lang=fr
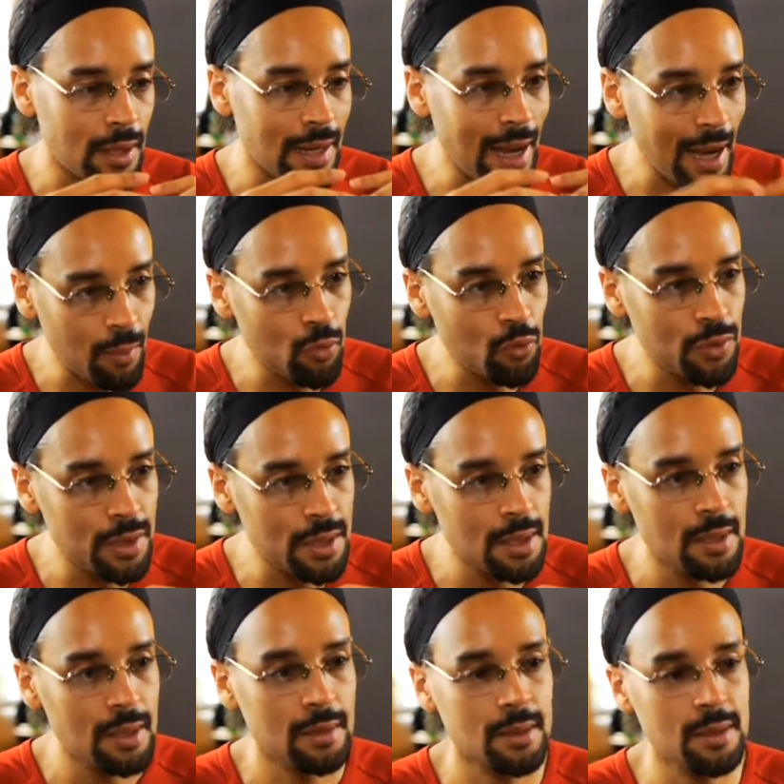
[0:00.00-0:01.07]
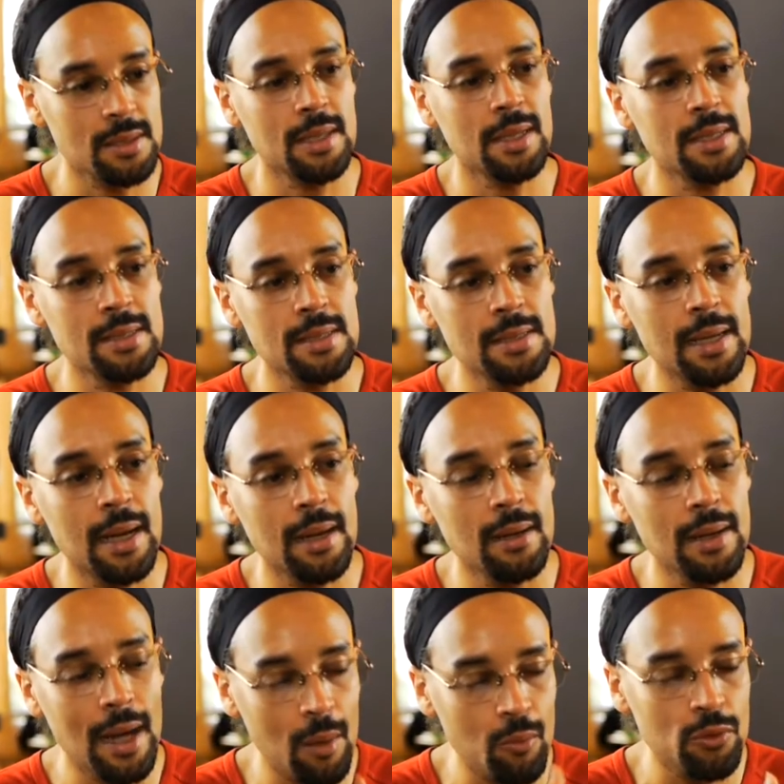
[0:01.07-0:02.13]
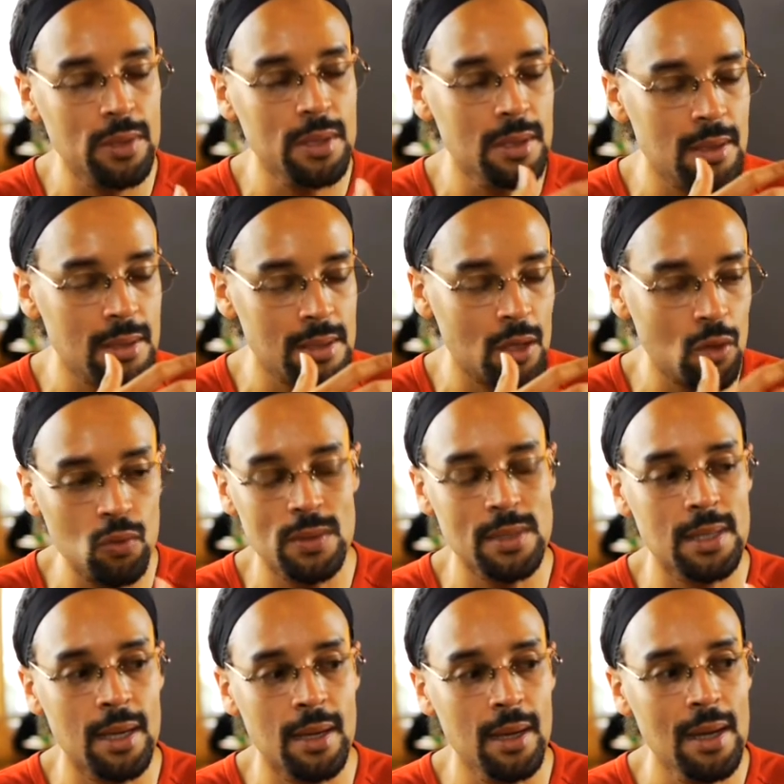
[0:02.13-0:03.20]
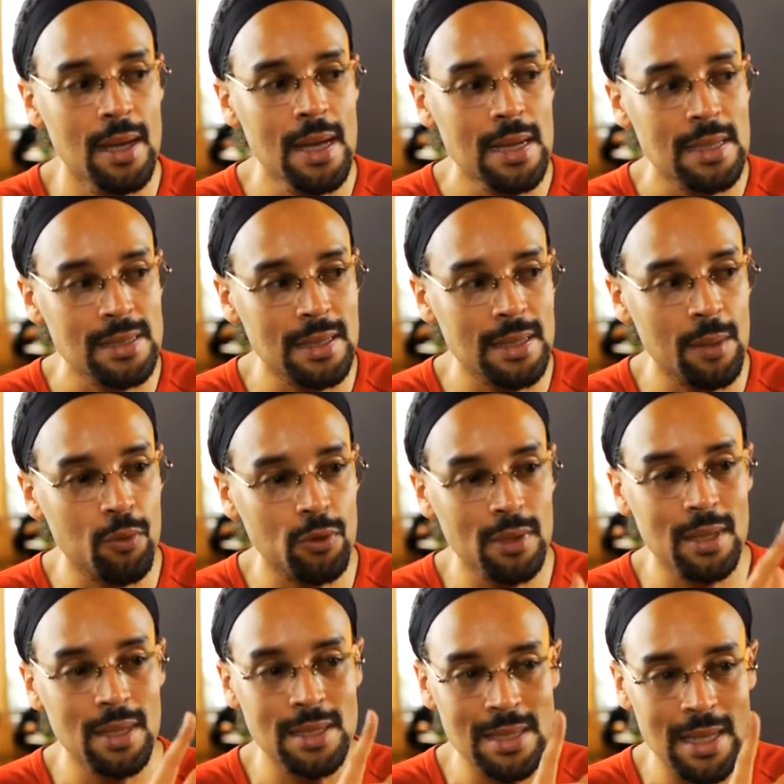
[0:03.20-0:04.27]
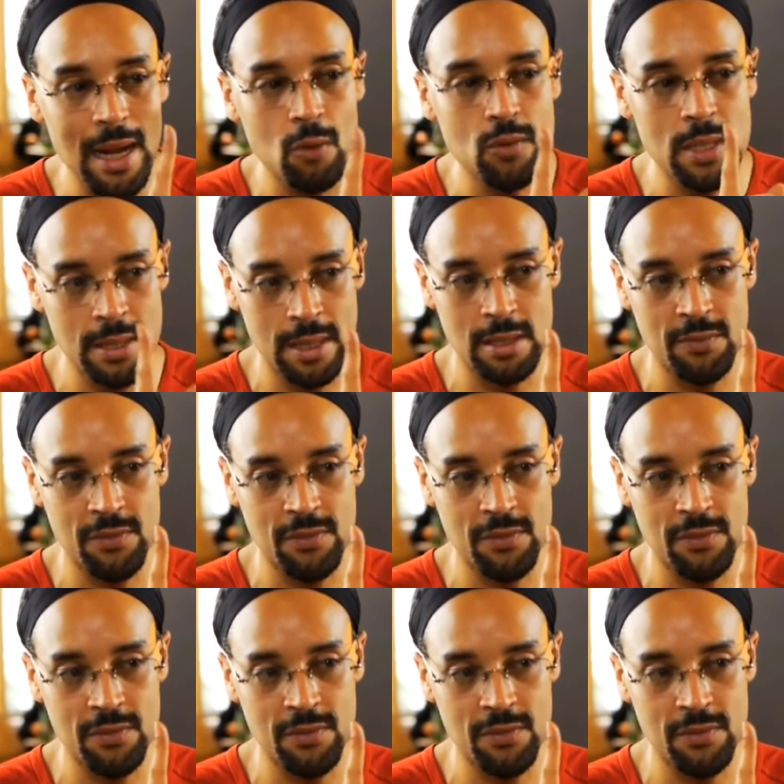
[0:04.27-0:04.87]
L'harmonie dans un récital, l'harmonie dans un concert, c'est important. Et c'est là où c'est très